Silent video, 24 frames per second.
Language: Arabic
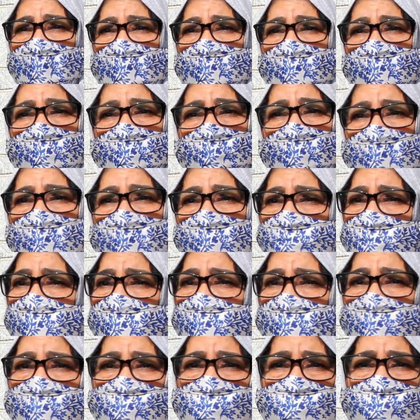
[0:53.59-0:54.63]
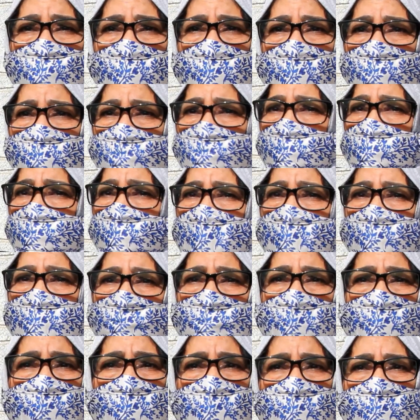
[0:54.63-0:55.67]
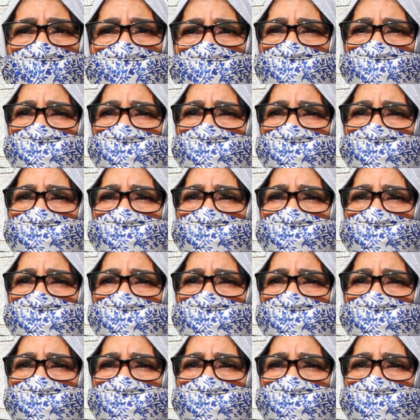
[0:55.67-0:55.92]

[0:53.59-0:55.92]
المريض كيجلس نهار يومين ما كاينه